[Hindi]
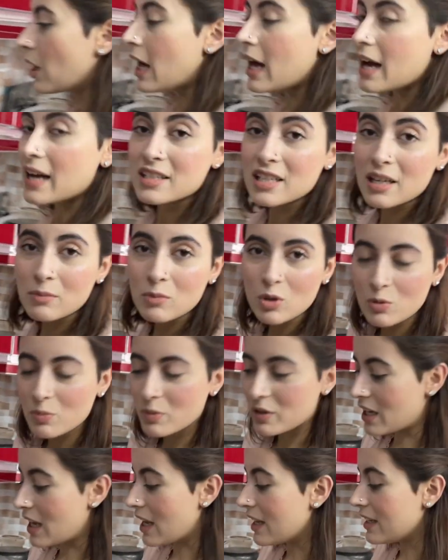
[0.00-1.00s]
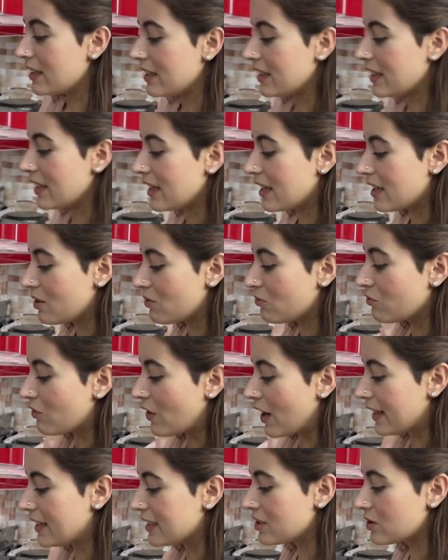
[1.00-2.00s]
आज हम लोग बना रहे हैं
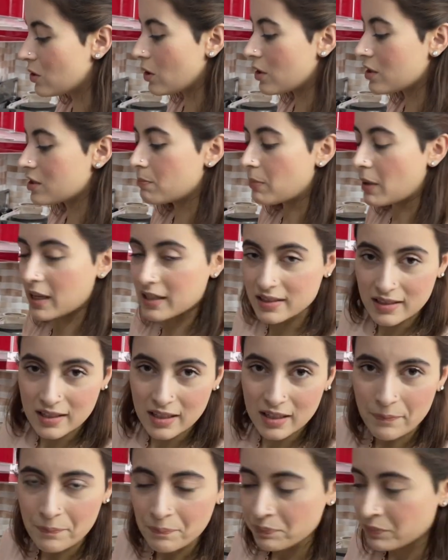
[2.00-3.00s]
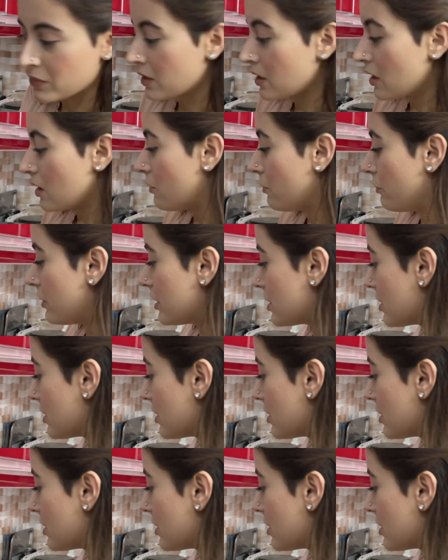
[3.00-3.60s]
वाइट सॉस पास्ता विच